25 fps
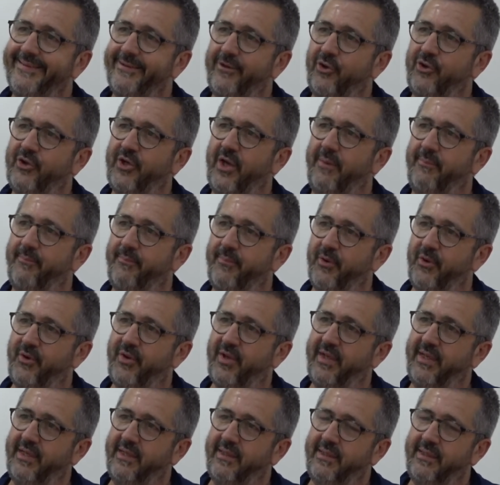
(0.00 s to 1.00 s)
O sea,
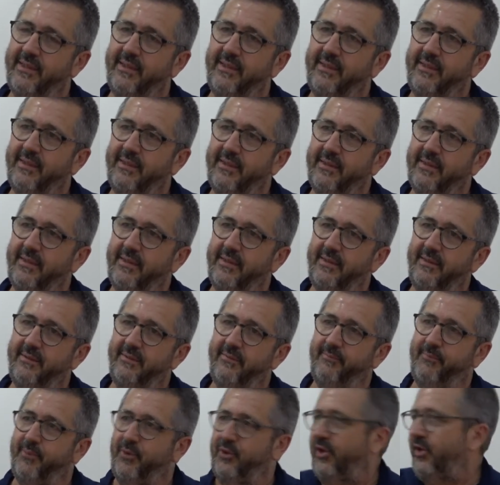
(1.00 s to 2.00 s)
porque
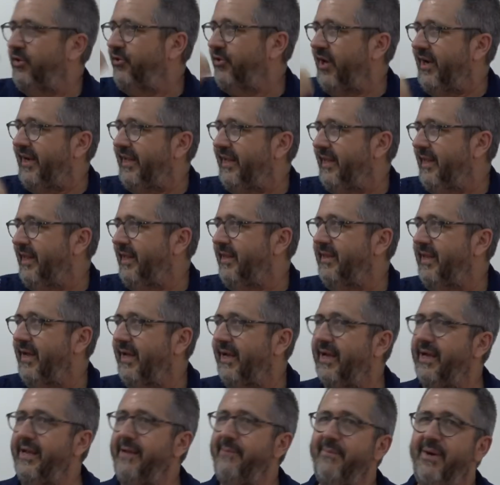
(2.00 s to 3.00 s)
potencialidades de
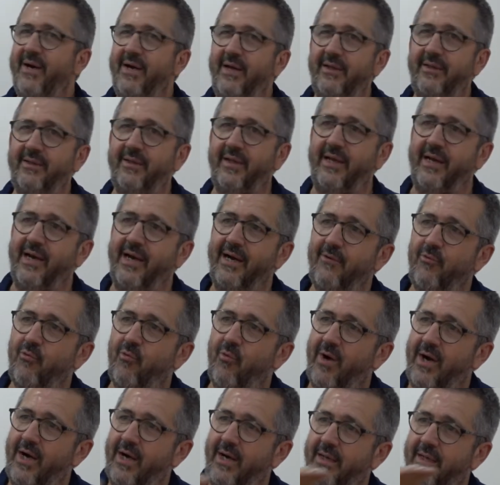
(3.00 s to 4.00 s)
clima, de
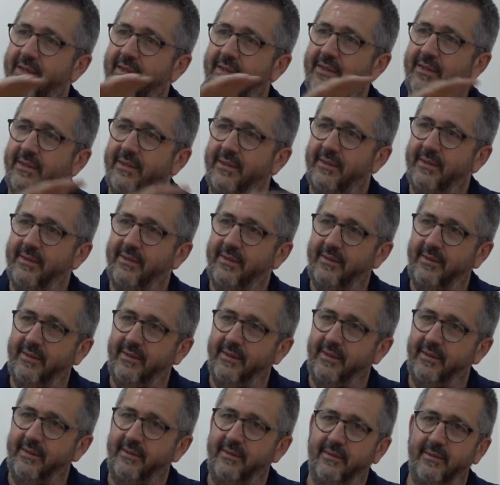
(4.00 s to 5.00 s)
agua,
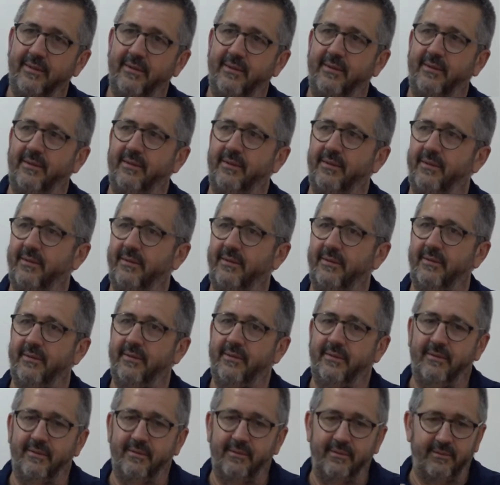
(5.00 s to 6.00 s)
eh,
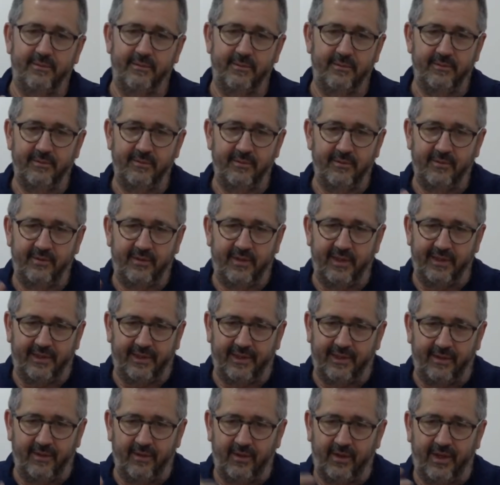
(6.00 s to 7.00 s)
eh,
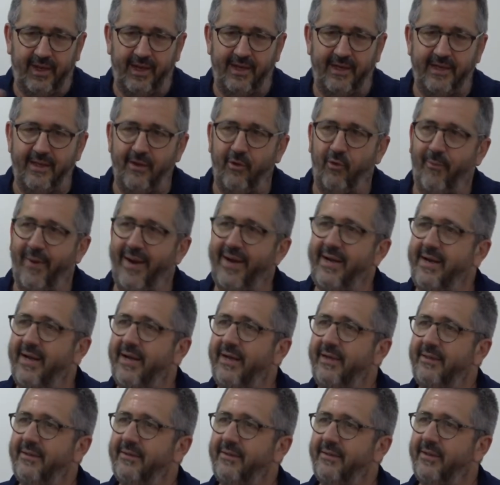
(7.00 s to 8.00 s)
de, calidad
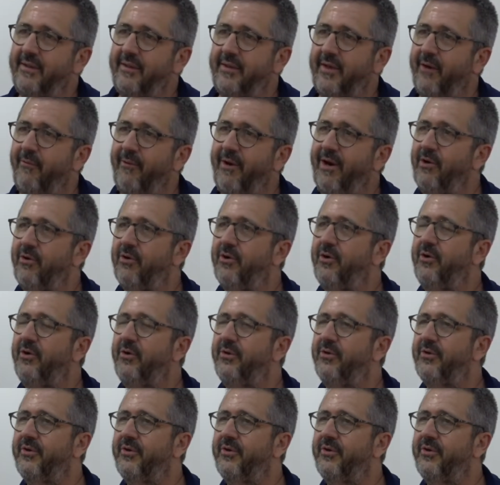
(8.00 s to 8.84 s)
humana, de trabajo.